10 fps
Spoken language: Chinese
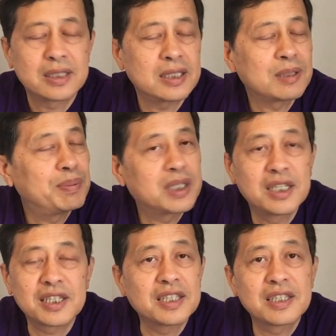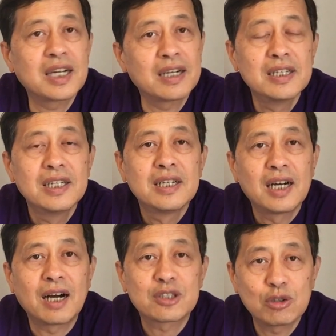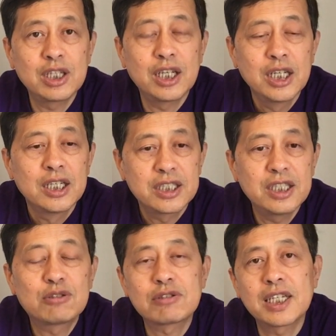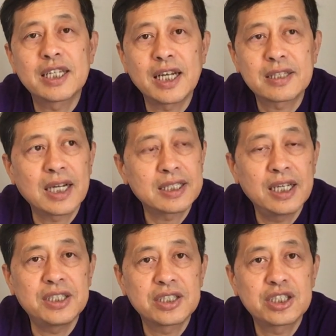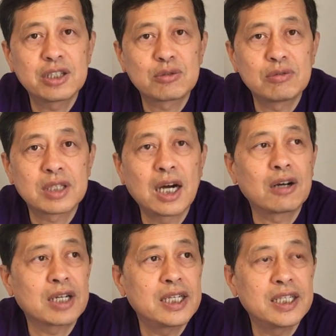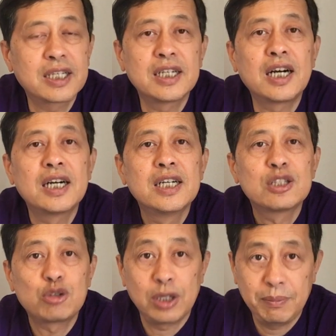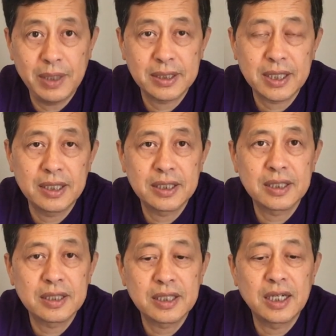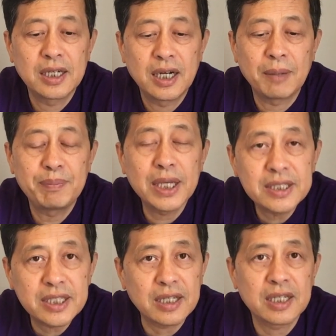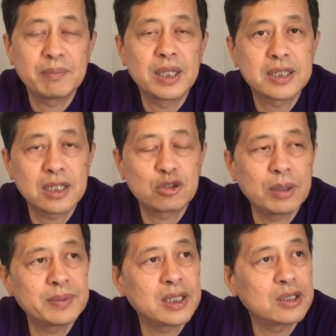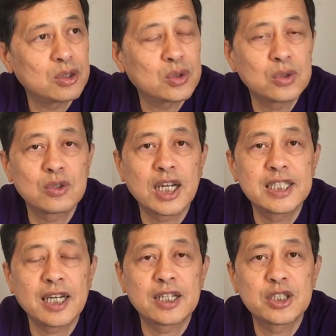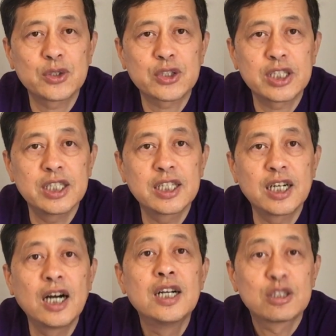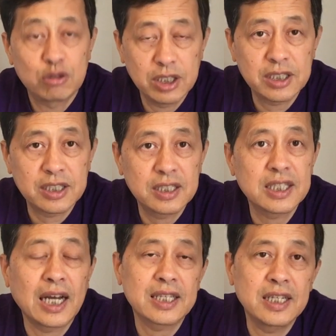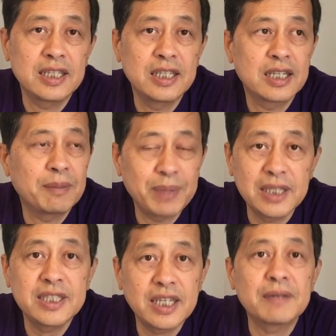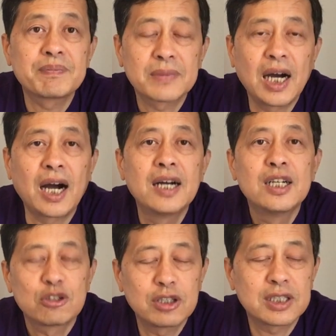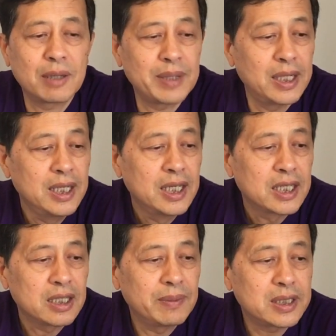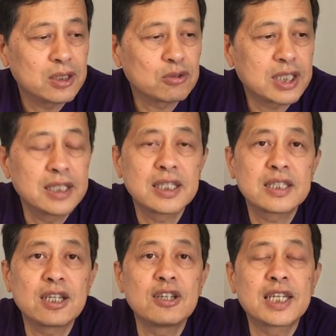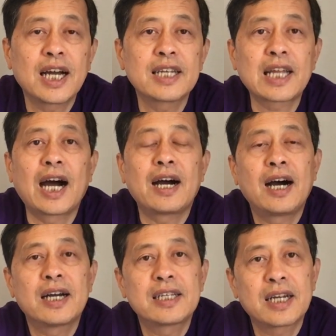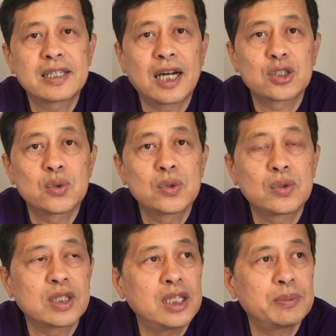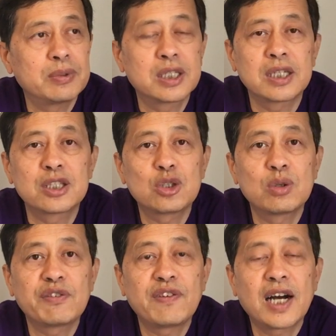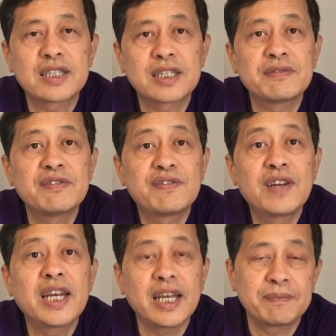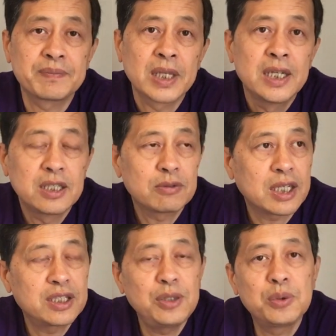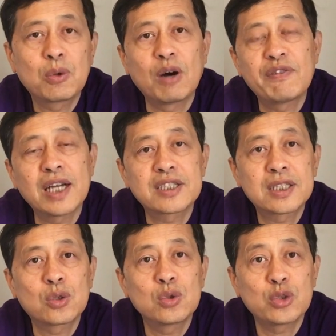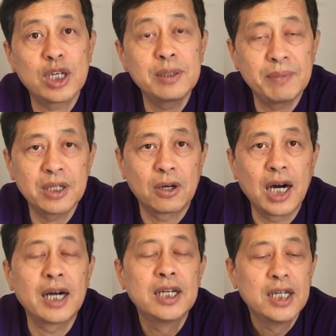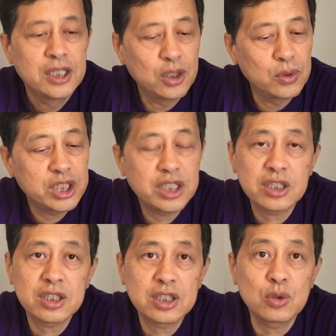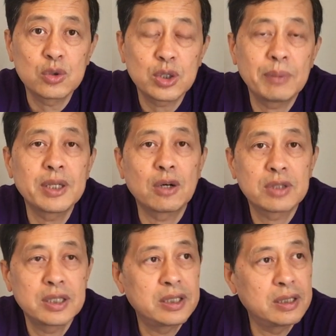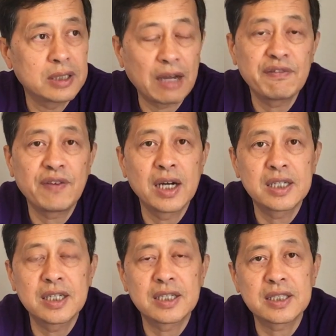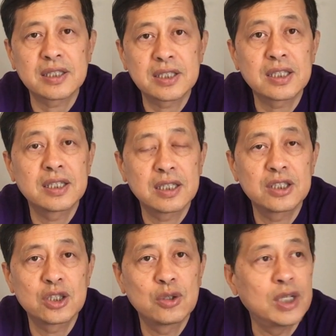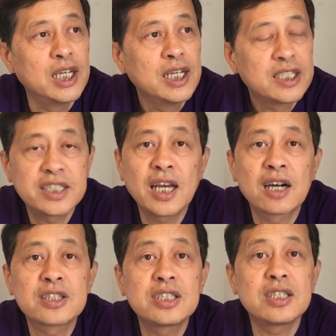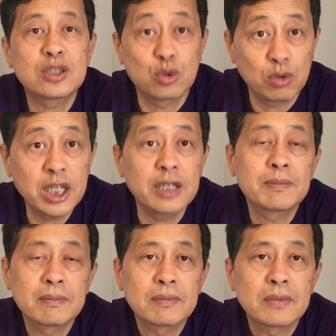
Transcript: 这是不可能的啊！所以记住这一点，大家已经进入到了一个。全面战争的啊边界，那么这个全面战争对中共来讲就是一个垂死挣扎的一个边界啊，垂死那边。那么这种战争只要一开打啊，一开打中共内部可能就会发生分裂，因为它地域广泛，制空权益没有啊，尤其是制空权没有，南方各个省市可能就会相继独立。